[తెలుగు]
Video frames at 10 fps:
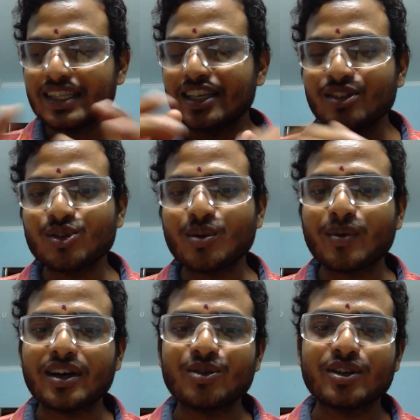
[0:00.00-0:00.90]
దీంతో
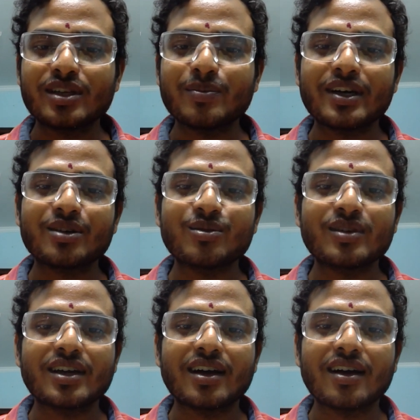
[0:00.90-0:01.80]
పాటు
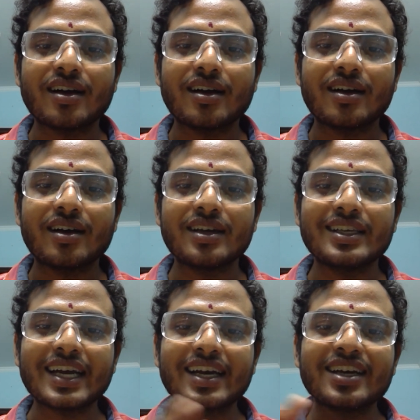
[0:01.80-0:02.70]
వదిలిపెట్టకుండా
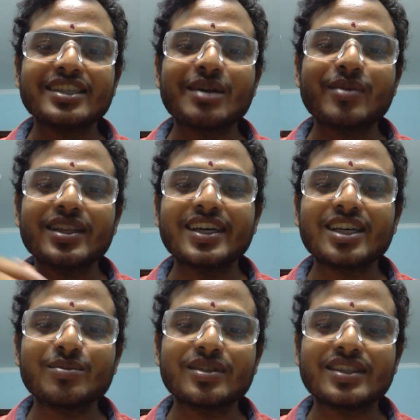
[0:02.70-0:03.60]
ఎక్కడ సమాధి
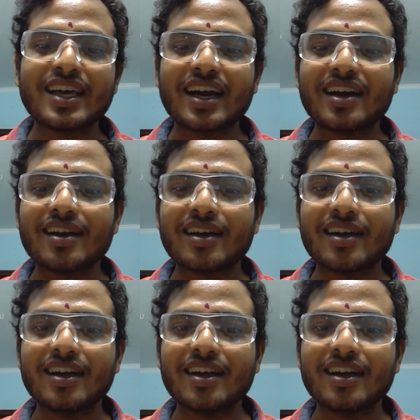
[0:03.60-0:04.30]
కనిపిస్తే అక్కడ